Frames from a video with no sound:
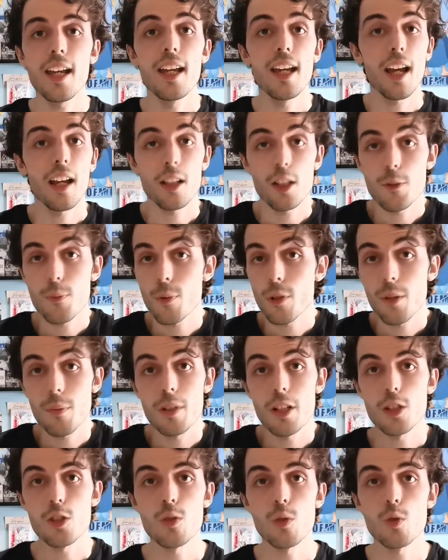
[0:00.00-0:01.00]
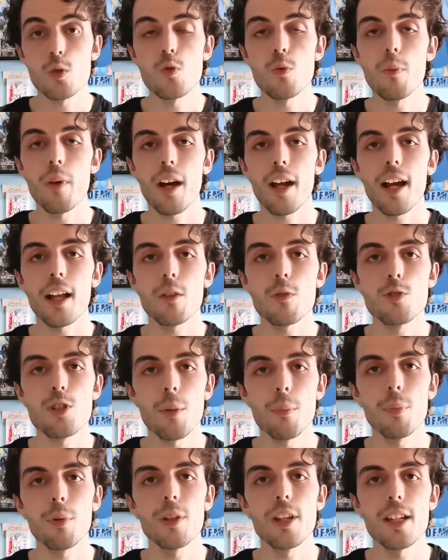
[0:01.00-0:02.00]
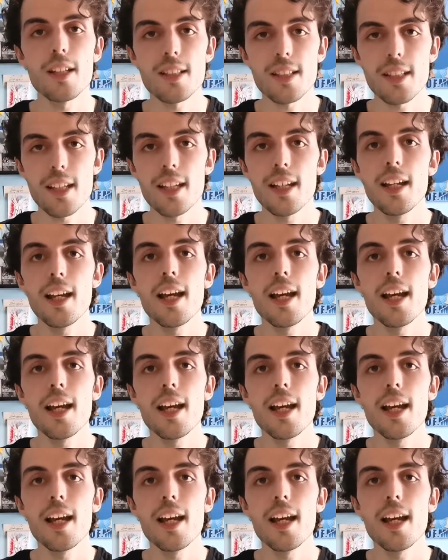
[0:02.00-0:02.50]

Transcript: era disponibile solo sul mercato giapponese